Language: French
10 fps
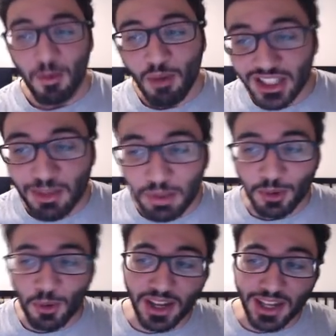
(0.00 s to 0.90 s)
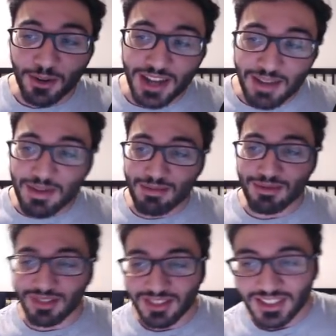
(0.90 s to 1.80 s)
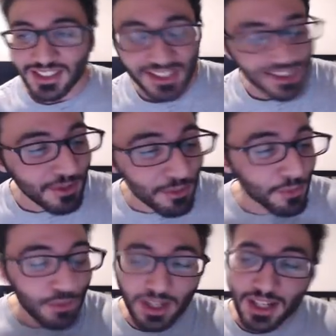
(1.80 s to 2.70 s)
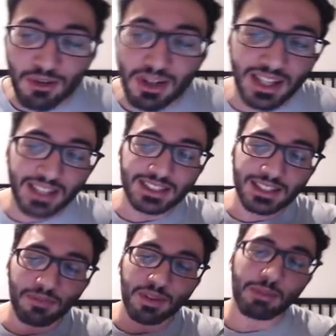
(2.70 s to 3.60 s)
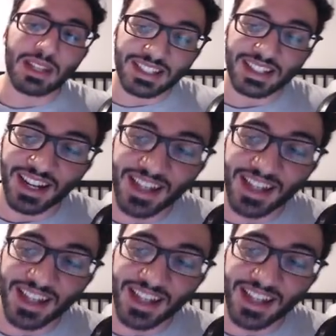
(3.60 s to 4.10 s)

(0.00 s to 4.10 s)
Moi, j'ai pas trop rigolé, mais bon. Si vous, vous rigolez, ça me fait plaisir.